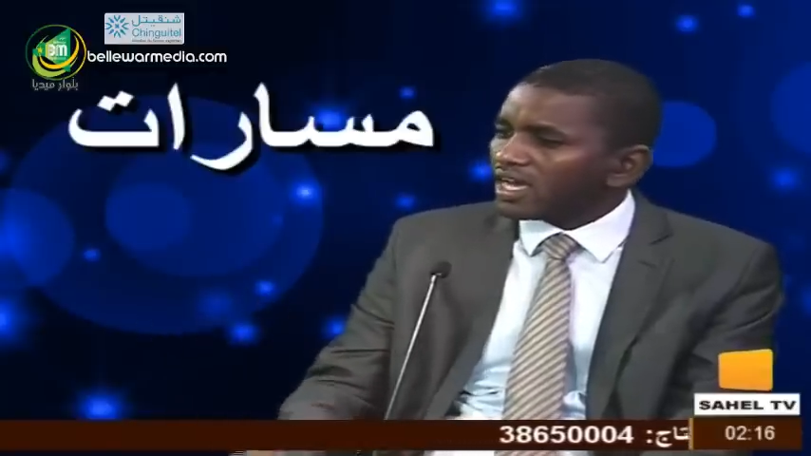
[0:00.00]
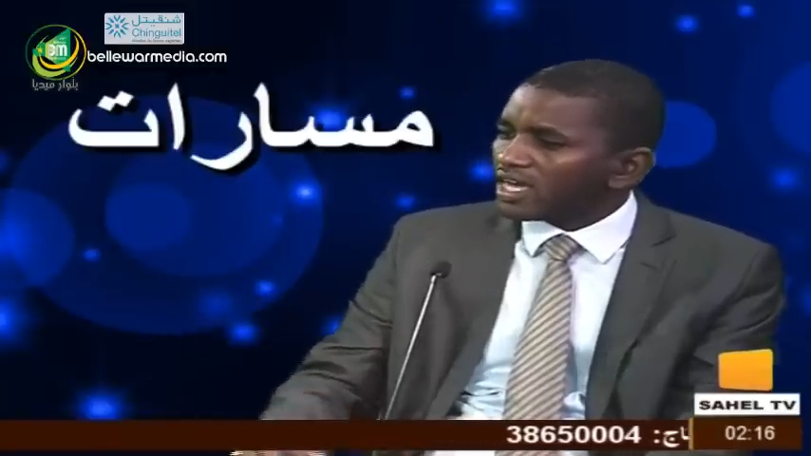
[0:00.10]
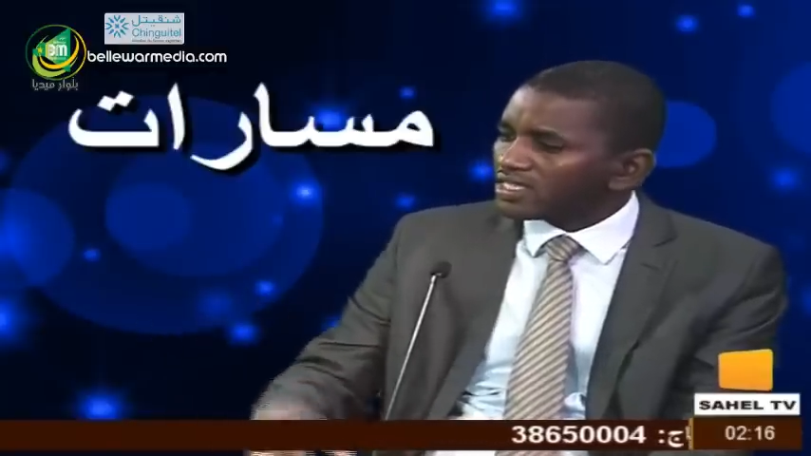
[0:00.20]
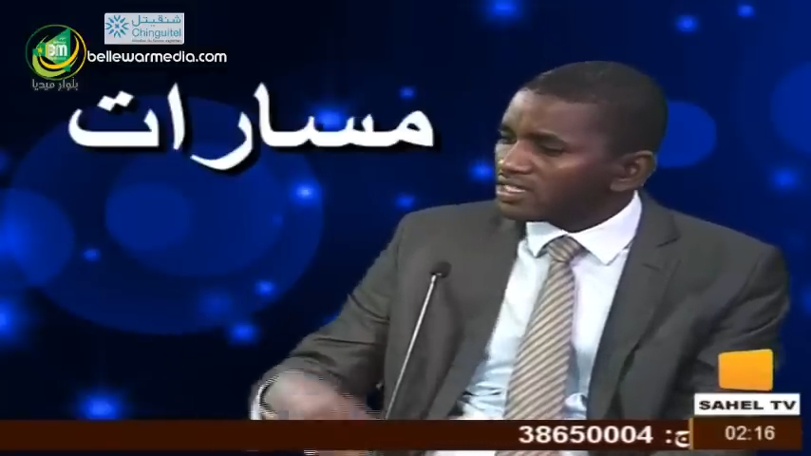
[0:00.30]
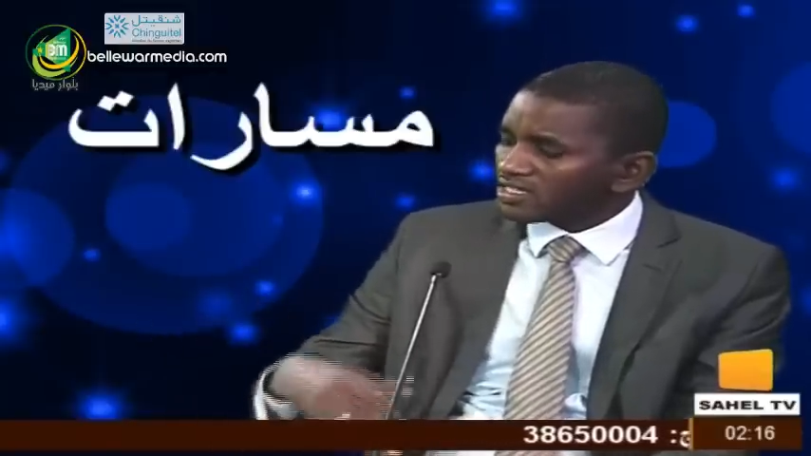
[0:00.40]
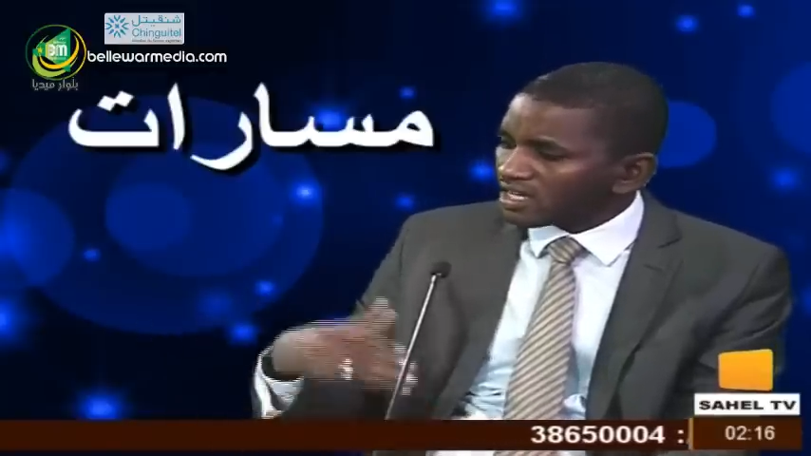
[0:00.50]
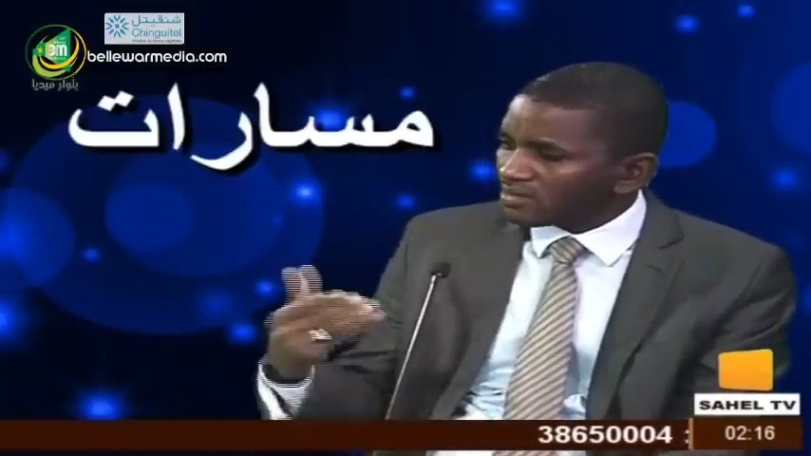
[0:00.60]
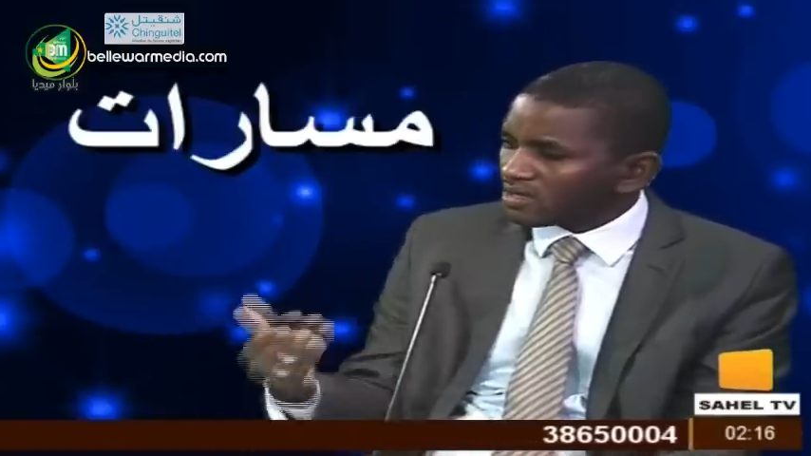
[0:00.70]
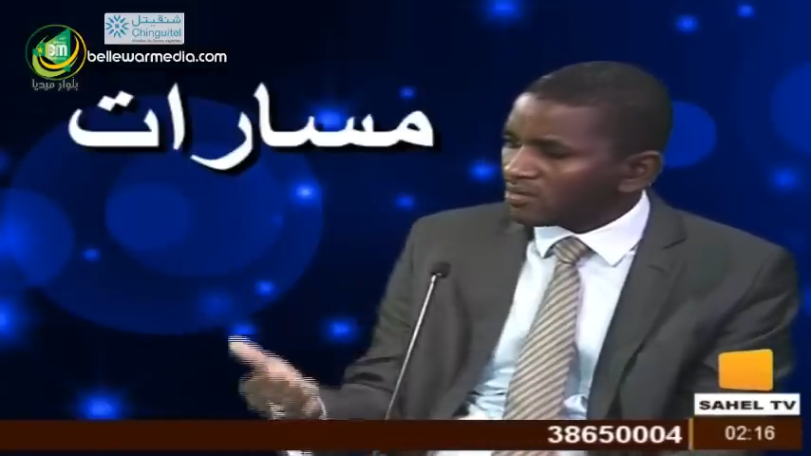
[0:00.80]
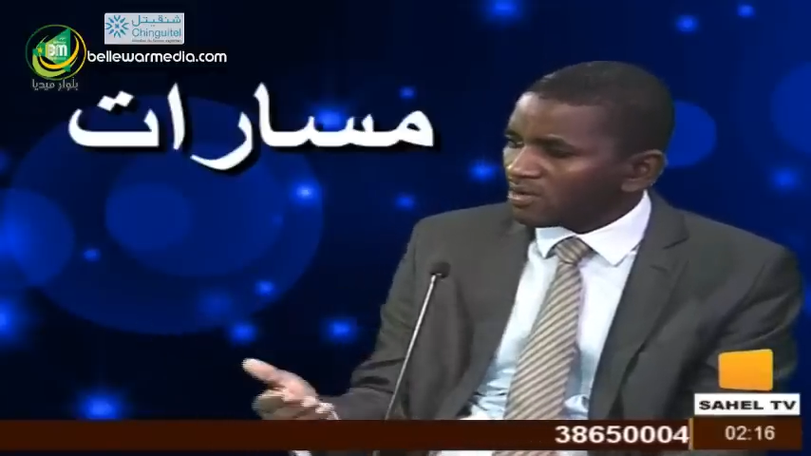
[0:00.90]
هذه
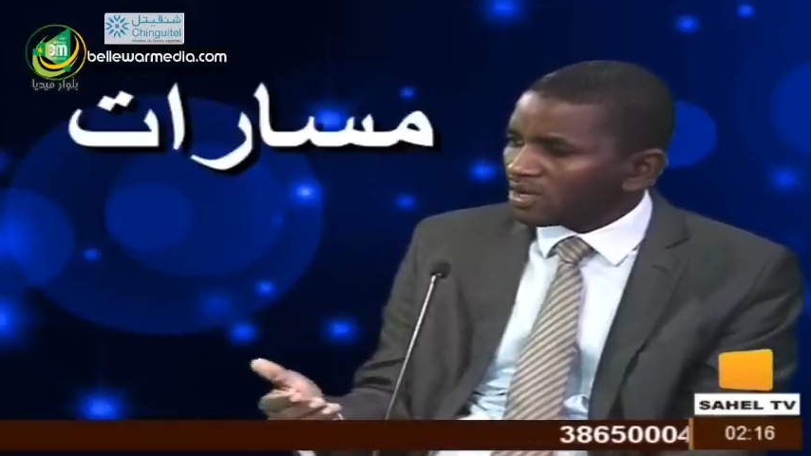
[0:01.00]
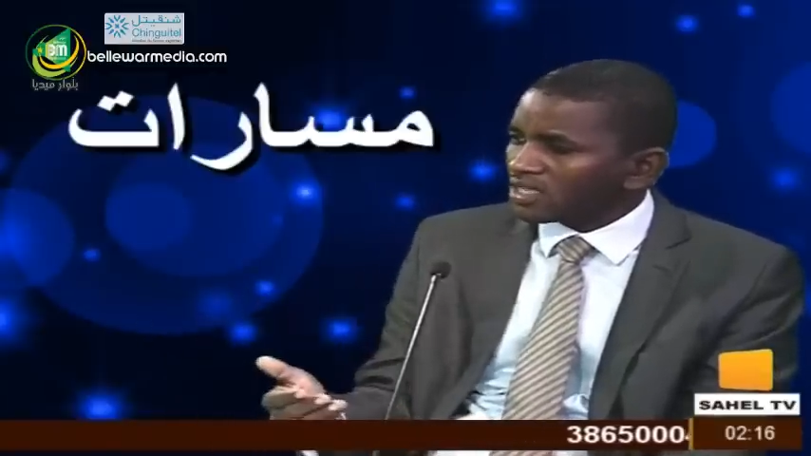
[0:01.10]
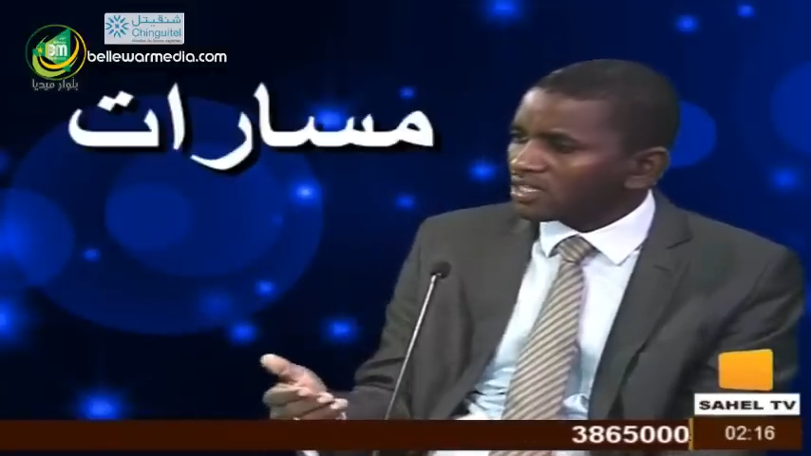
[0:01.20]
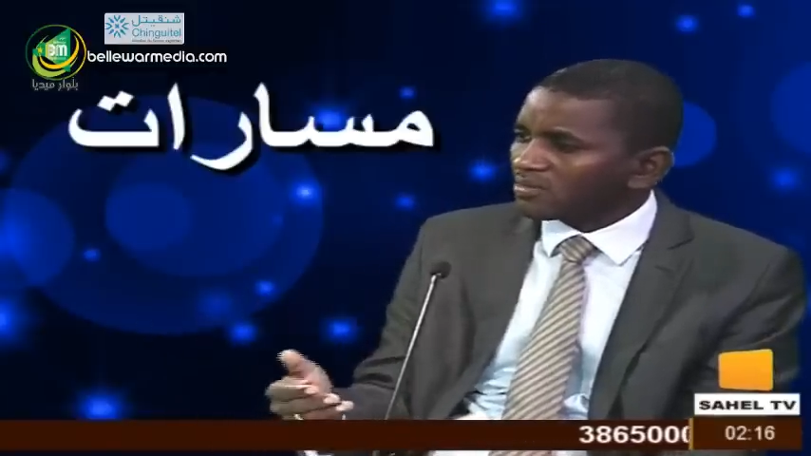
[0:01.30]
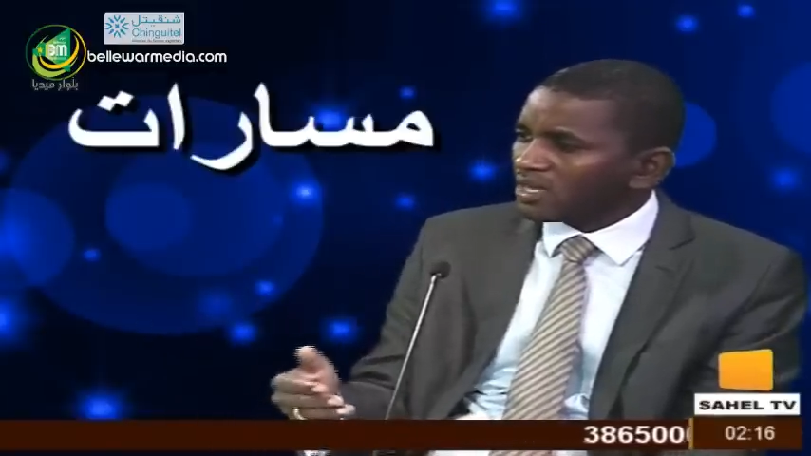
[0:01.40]
تقريبا المواثيق